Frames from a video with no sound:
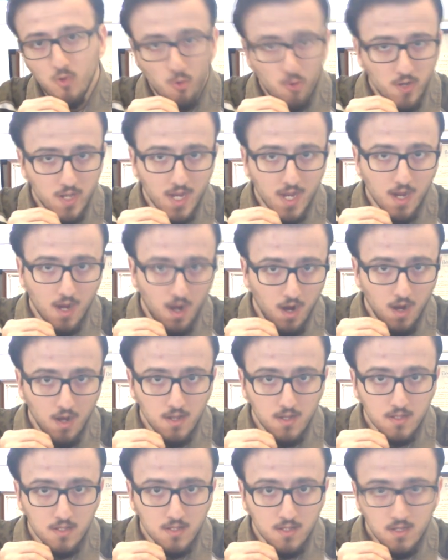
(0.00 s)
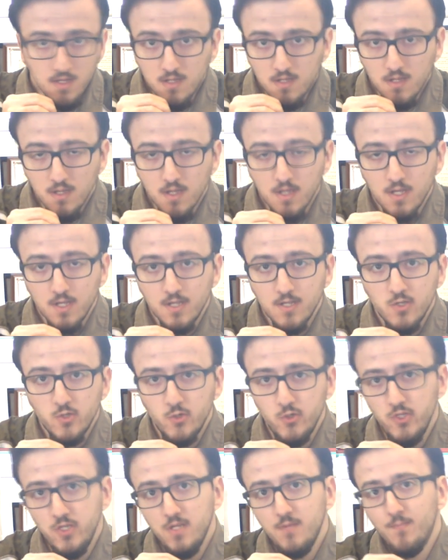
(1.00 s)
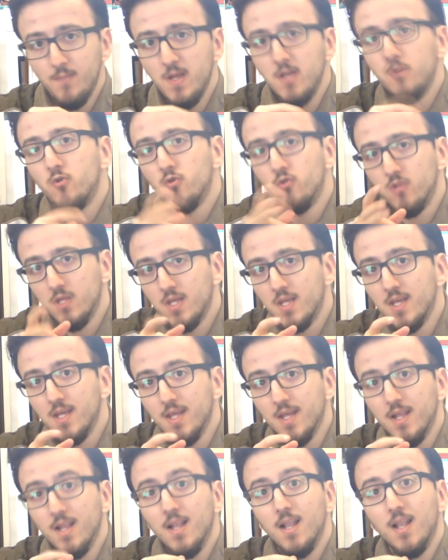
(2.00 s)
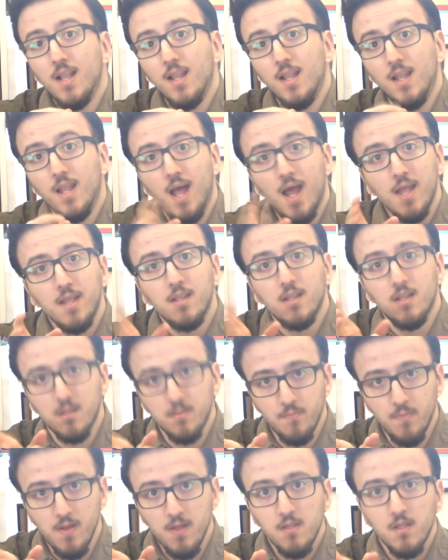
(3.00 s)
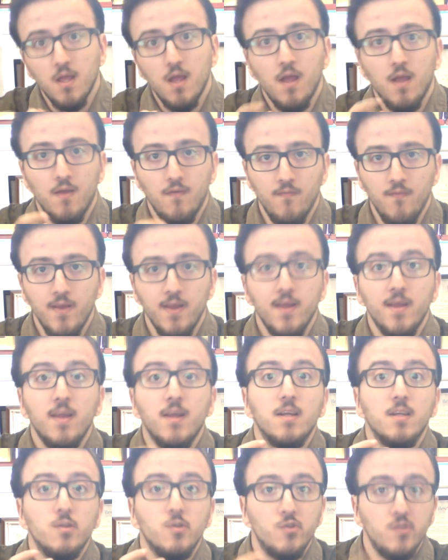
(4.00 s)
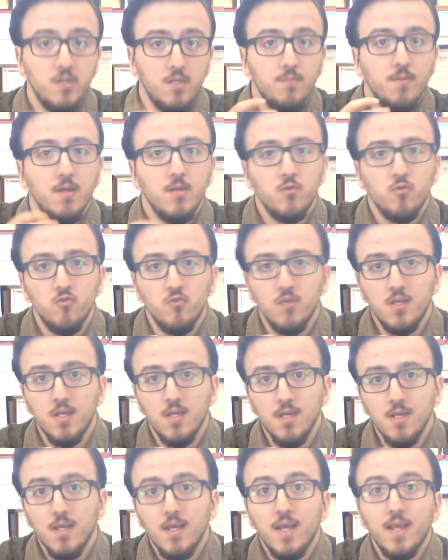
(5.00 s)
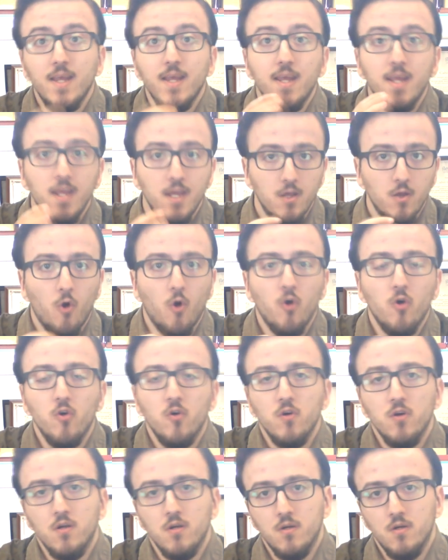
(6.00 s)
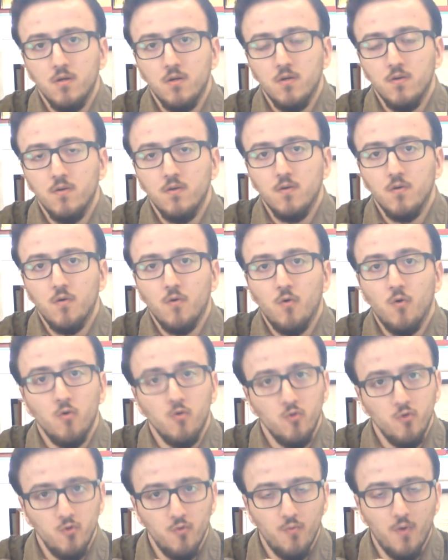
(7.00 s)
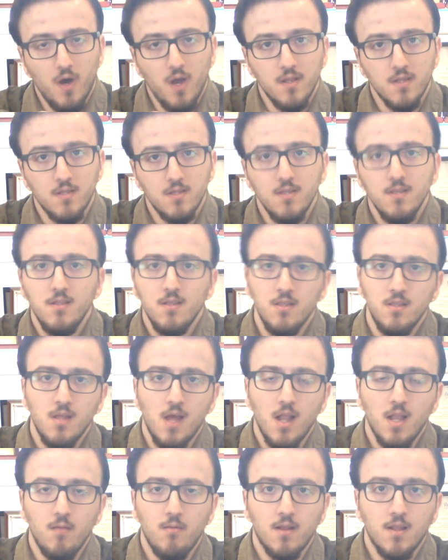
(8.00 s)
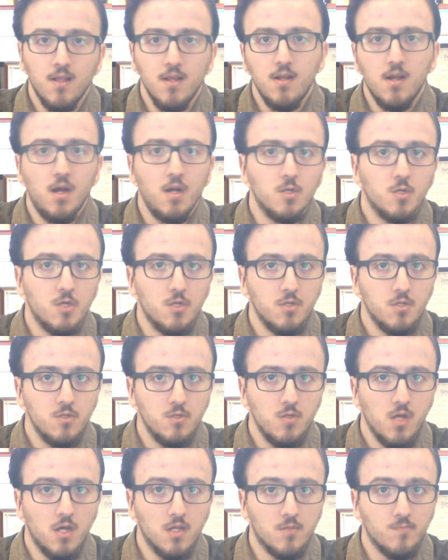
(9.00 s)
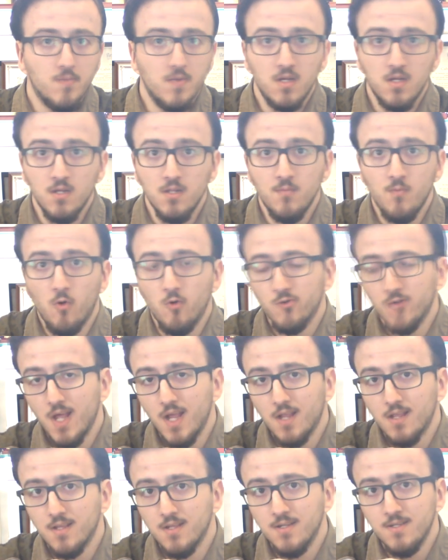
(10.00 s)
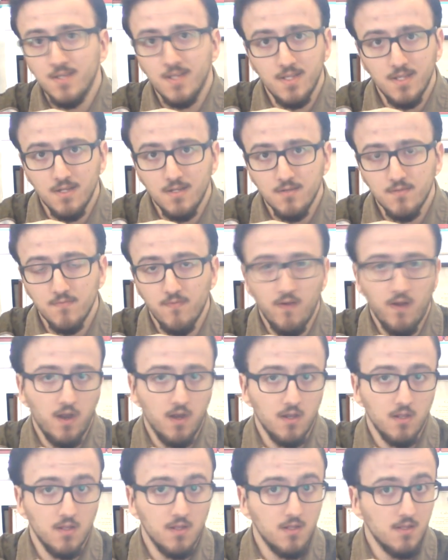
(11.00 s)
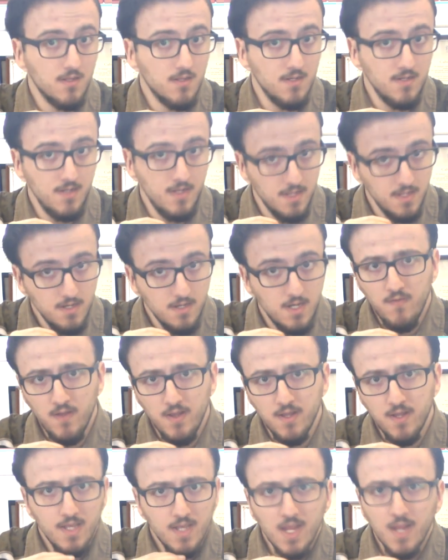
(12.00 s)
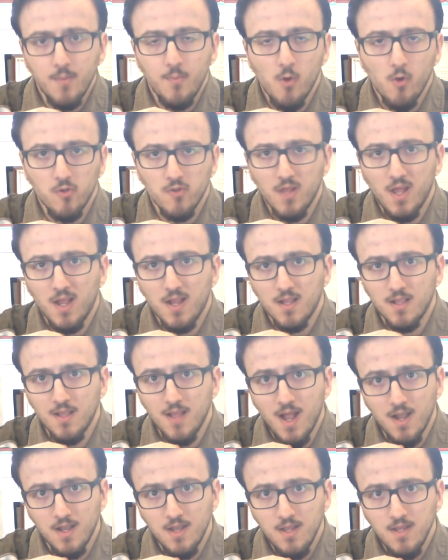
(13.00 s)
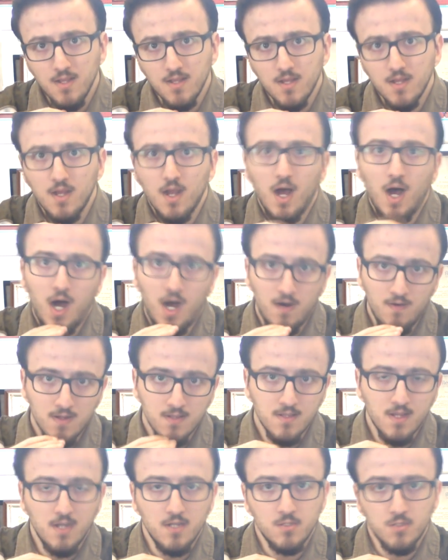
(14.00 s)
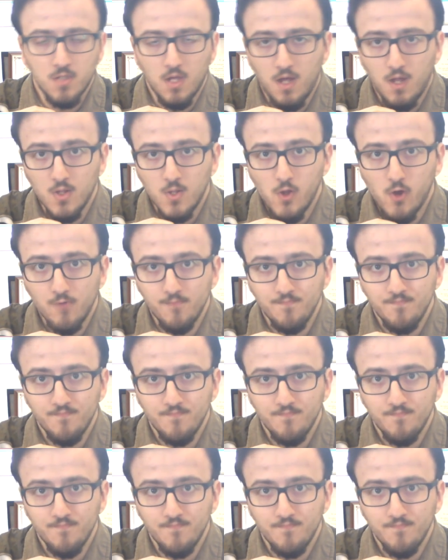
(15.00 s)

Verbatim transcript: Logitech ailesinin G502 Lightspeed ve G502 Hero oyuncu faaliyetini sizlerle birlikte karşılaştıracağız. Bakalım özellikleri nedir, farklılıkları nedir ve ne gibi özelliklerle avantaj sağlıyor.